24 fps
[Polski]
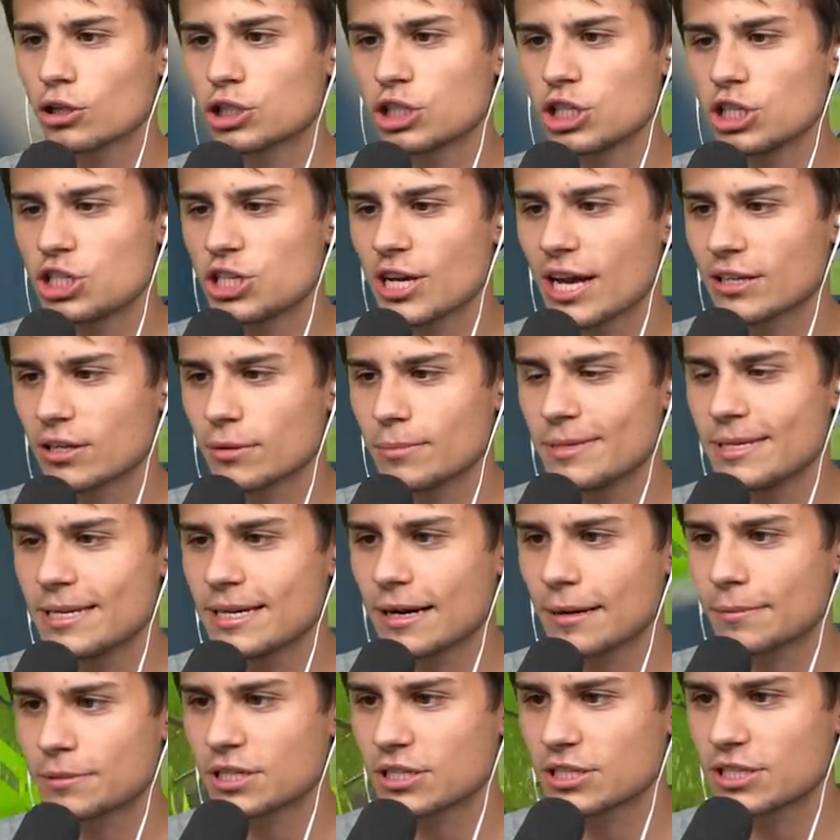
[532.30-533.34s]
o życia
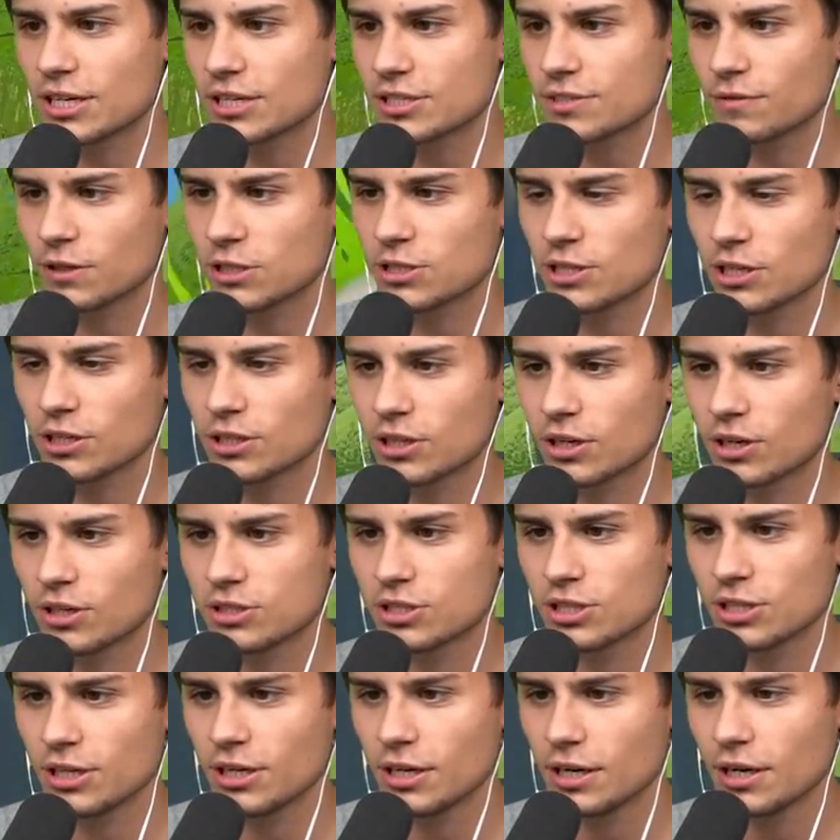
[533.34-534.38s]
Dominika przecież, właśnie o to
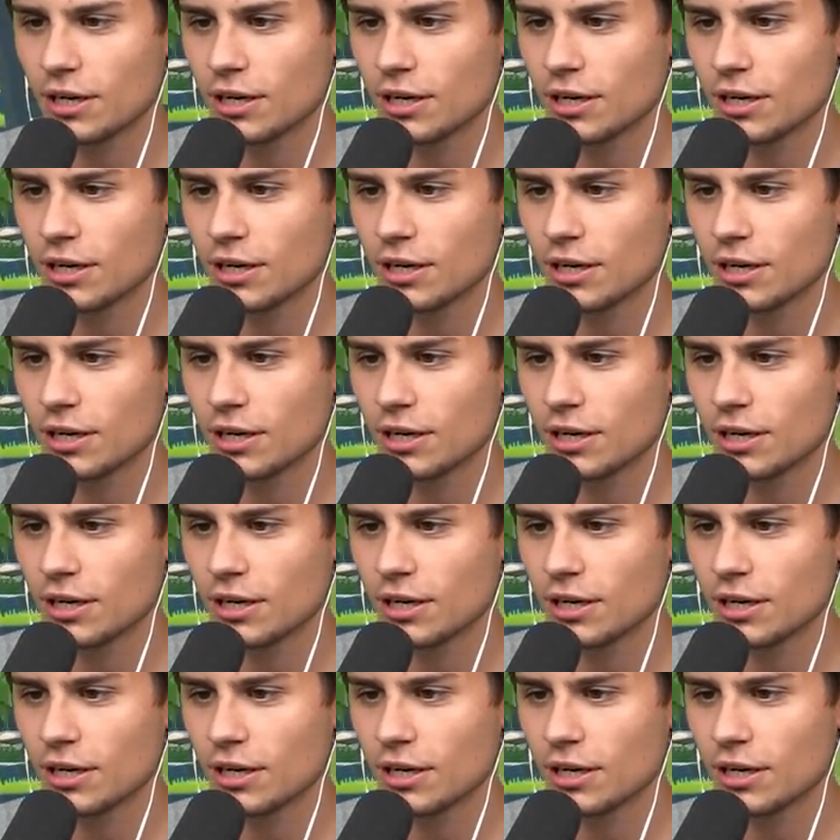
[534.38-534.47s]
chodzi.